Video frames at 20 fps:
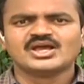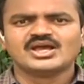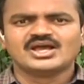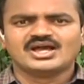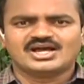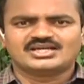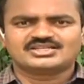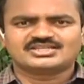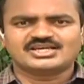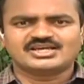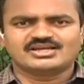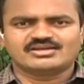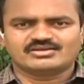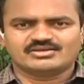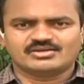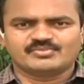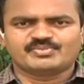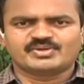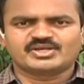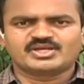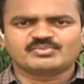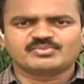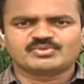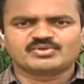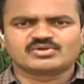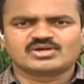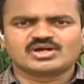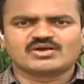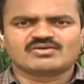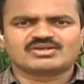అయితే ఇప్పటికిప్పుడు
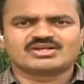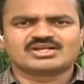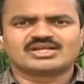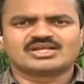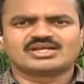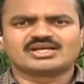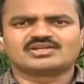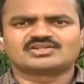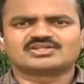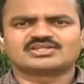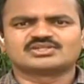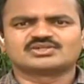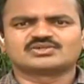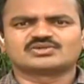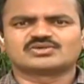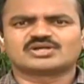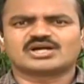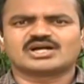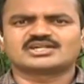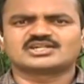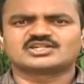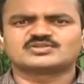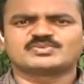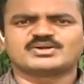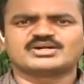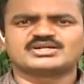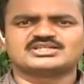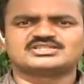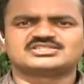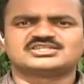గవర్నర్ని కలిసేందుకు కాంగ్రెస్
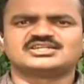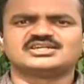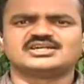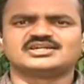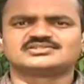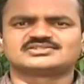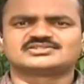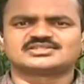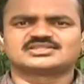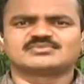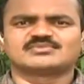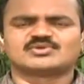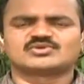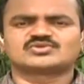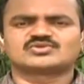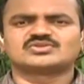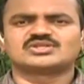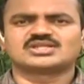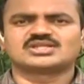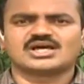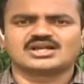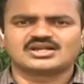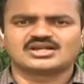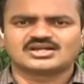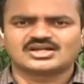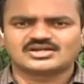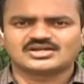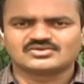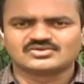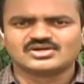పార్టీ జేడీఎస్ సిద్ధమవుతుంది నాలుగు
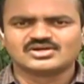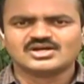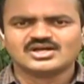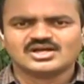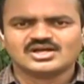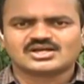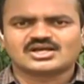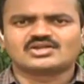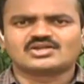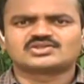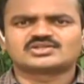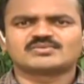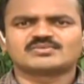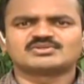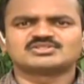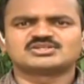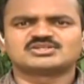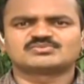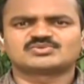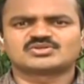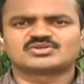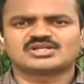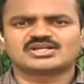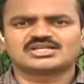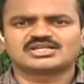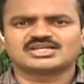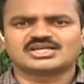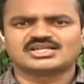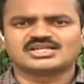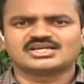గంటలకు కలుస్తామని చెప్తున్నారు
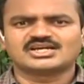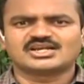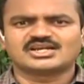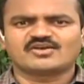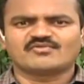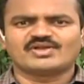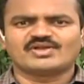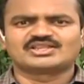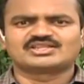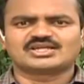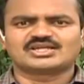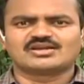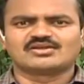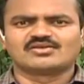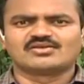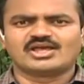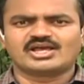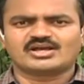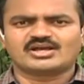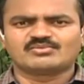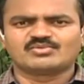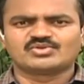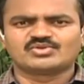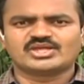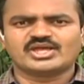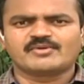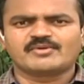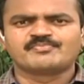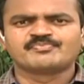అయితే అధికారిక ఫలితాలు లేకముందే